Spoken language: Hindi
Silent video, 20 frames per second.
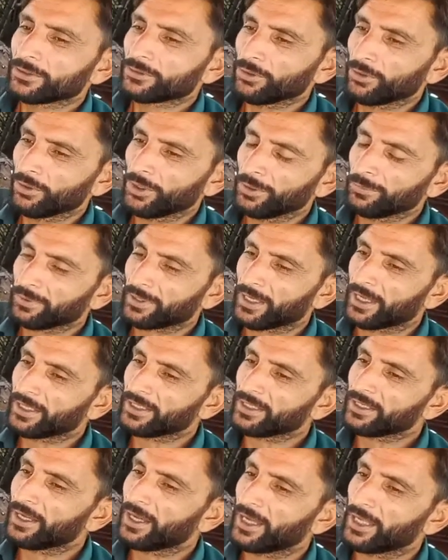तो
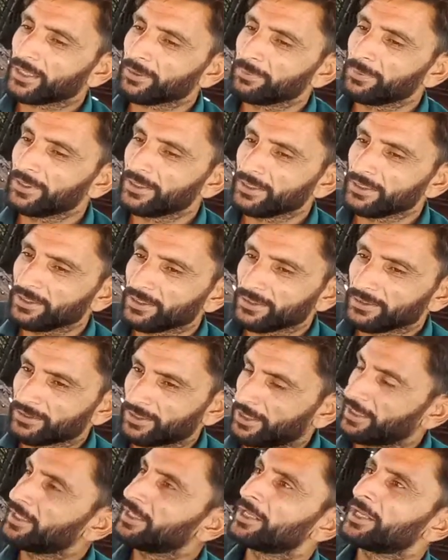इमरान खान भी
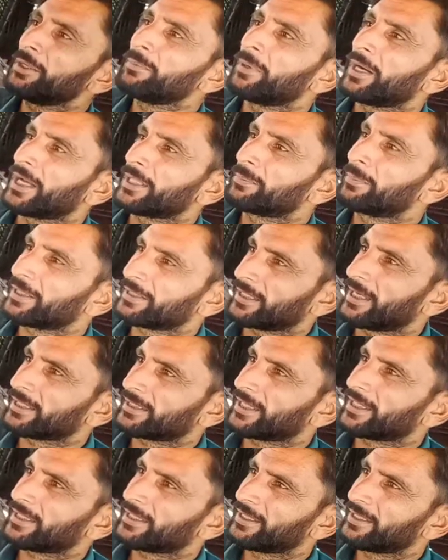दीन की बात
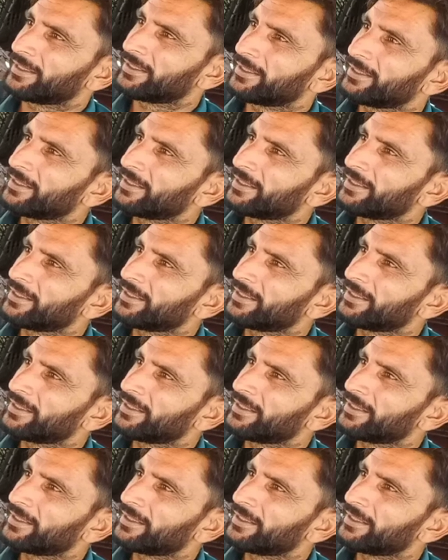बताता था